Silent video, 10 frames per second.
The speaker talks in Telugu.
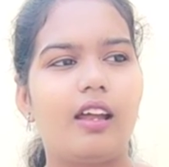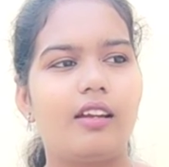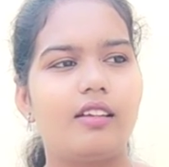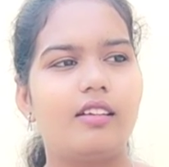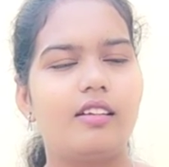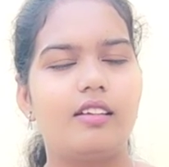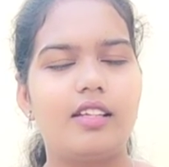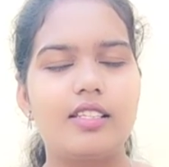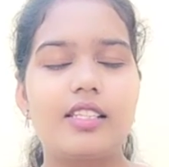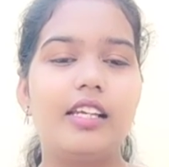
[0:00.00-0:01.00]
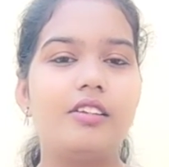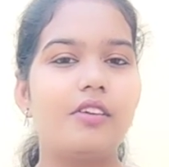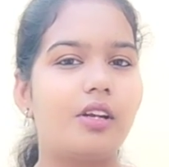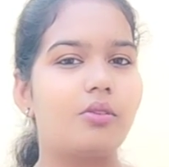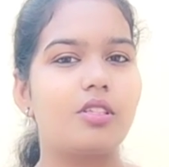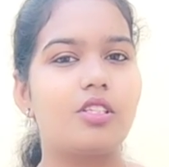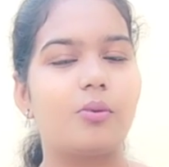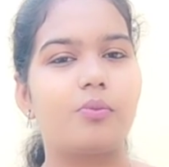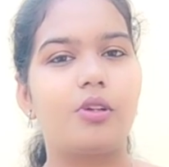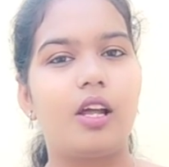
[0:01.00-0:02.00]
అండ్ ఎస్ uh, తెలియని వారి కోసం
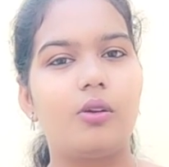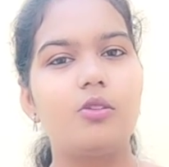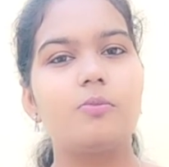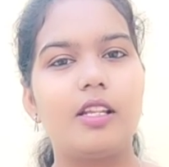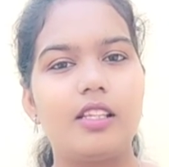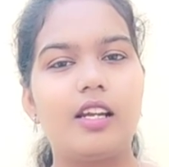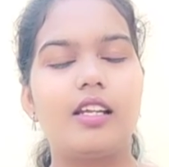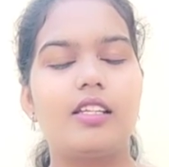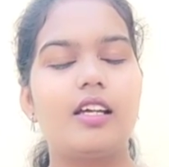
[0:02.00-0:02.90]
చెప్తున్నాను స్పందన